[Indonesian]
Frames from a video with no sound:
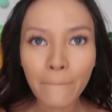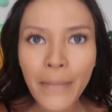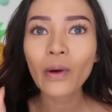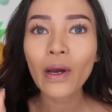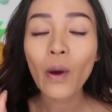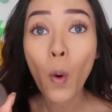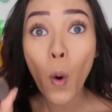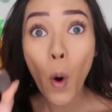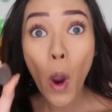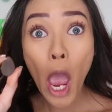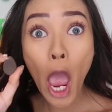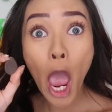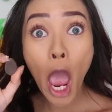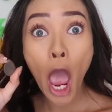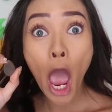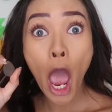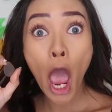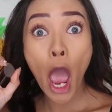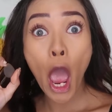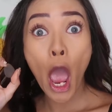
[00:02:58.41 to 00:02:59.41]
Set.
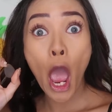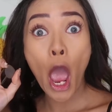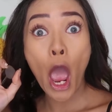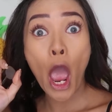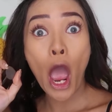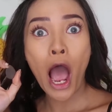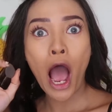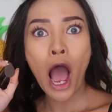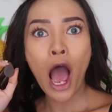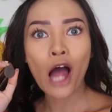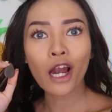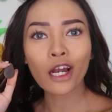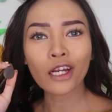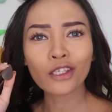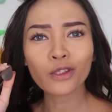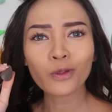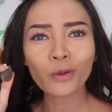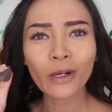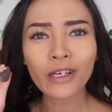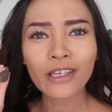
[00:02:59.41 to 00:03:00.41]
Weh,
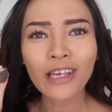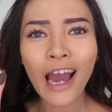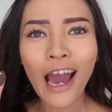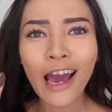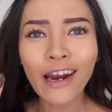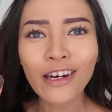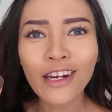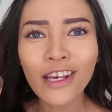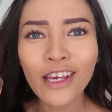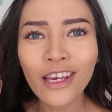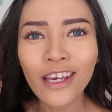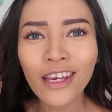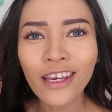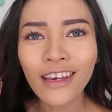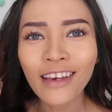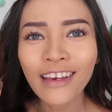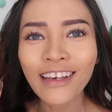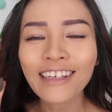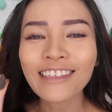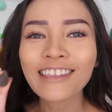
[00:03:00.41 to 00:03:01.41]
alis udah
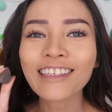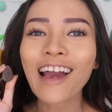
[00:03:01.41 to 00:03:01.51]
jadi.